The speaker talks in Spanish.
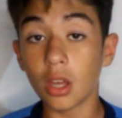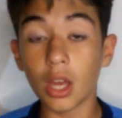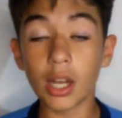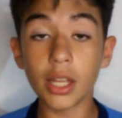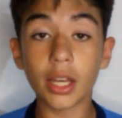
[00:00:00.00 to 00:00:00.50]

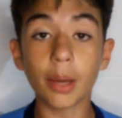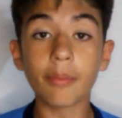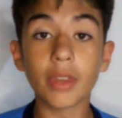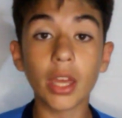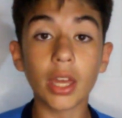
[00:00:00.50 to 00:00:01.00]

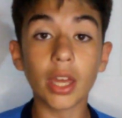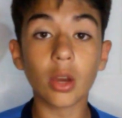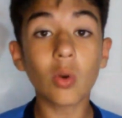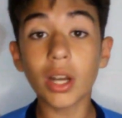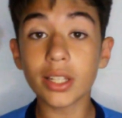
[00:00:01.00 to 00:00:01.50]
Eligen
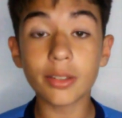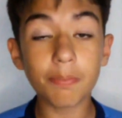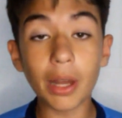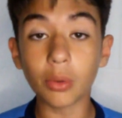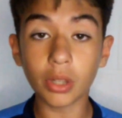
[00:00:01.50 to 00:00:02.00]
eh, cuál es
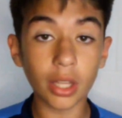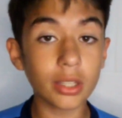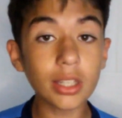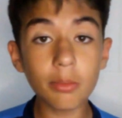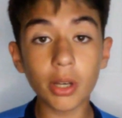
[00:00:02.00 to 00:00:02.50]
para
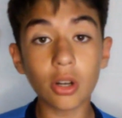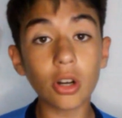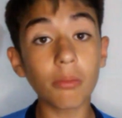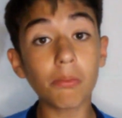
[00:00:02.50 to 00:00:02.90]
ustedes el mejor,